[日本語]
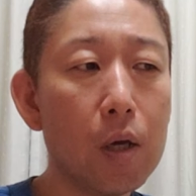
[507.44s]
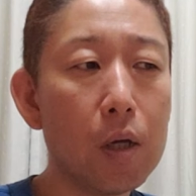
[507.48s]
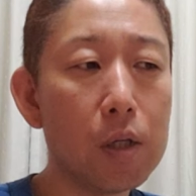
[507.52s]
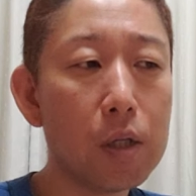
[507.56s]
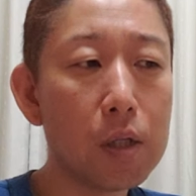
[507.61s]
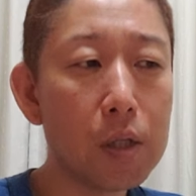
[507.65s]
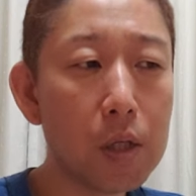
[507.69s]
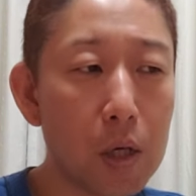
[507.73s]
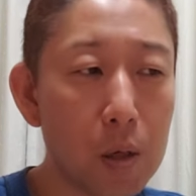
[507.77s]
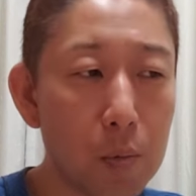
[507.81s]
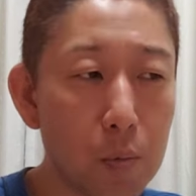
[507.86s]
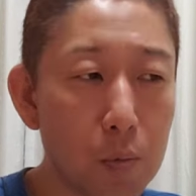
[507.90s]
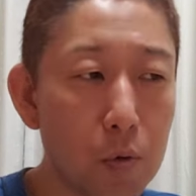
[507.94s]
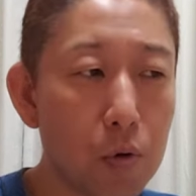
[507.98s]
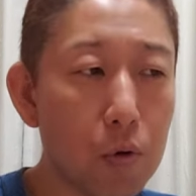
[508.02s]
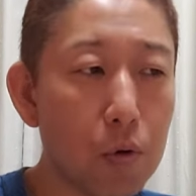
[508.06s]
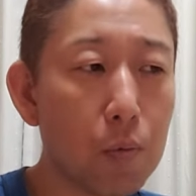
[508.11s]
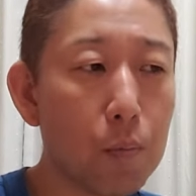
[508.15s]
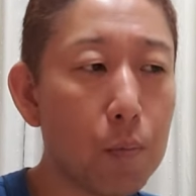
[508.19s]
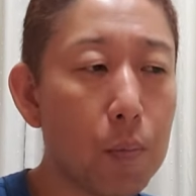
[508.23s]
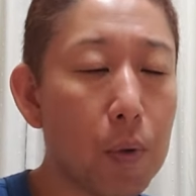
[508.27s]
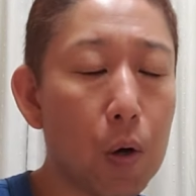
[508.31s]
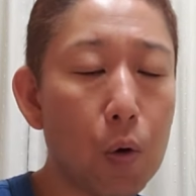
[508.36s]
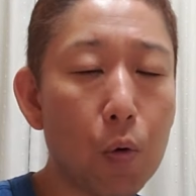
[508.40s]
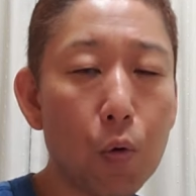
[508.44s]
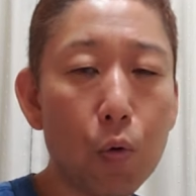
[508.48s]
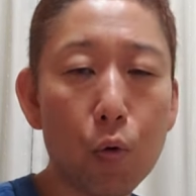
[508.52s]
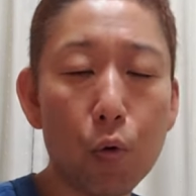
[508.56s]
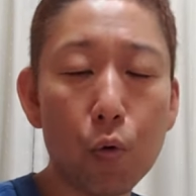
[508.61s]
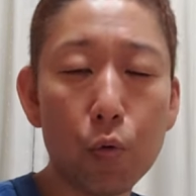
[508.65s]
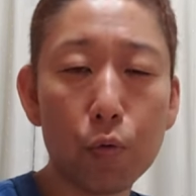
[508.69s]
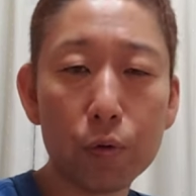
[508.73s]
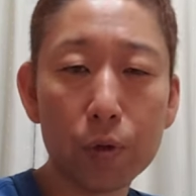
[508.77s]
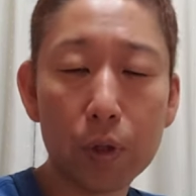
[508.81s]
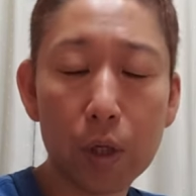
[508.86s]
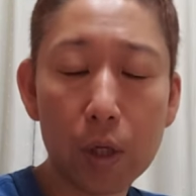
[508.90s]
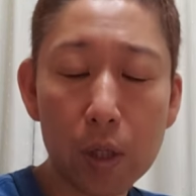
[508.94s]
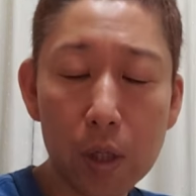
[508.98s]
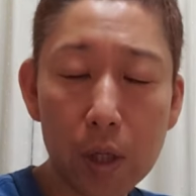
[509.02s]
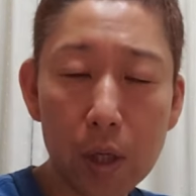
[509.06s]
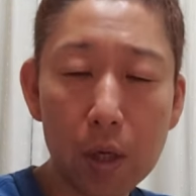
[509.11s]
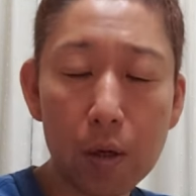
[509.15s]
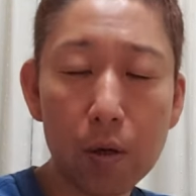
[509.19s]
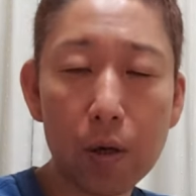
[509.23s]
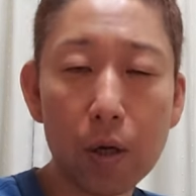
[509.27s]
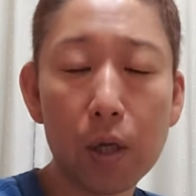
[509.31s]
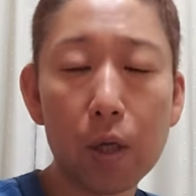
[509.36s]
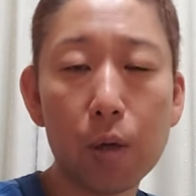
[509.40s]
しかも、まあ、このお二人
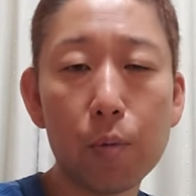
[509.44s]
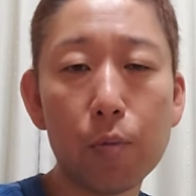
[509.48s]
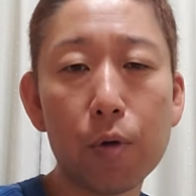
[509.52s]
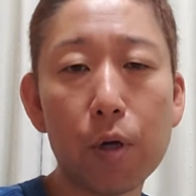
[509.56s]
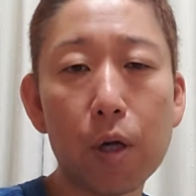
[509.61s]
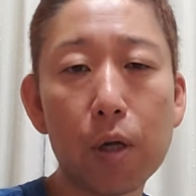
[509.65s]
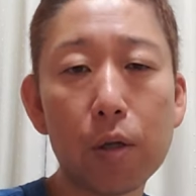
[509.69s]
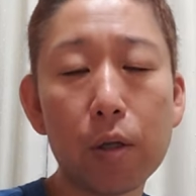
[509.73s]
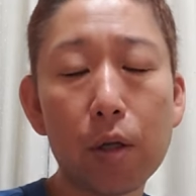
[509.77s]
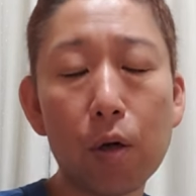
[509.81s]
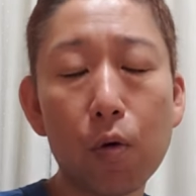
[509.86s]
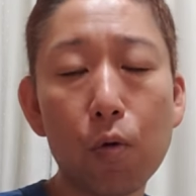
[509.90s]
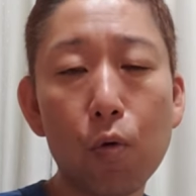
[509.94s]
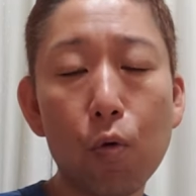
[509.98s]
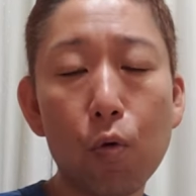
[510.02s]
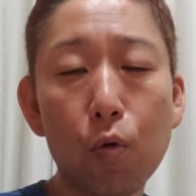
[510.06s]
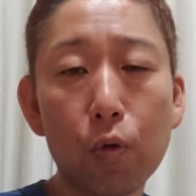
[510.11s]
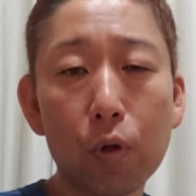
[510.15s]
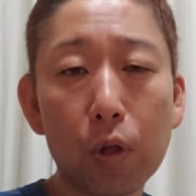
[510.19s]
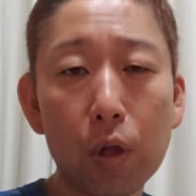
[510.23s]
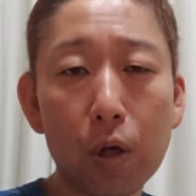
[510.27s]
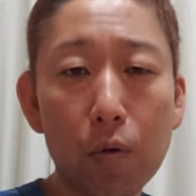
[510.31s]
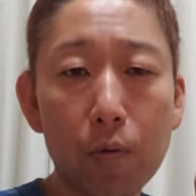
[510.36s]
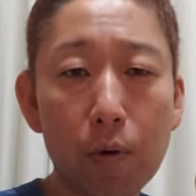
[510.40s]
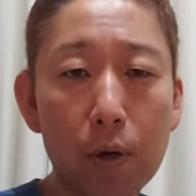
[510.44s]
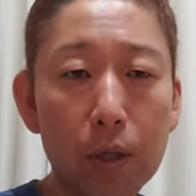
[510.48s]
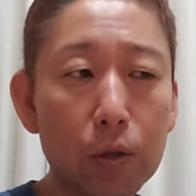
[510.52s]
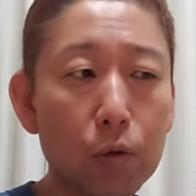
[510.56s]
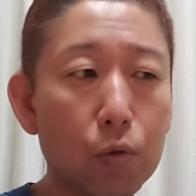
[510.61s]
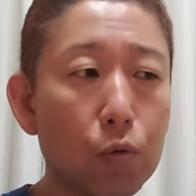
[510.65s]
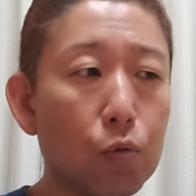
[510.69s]
ね花村さん大野さんがわっ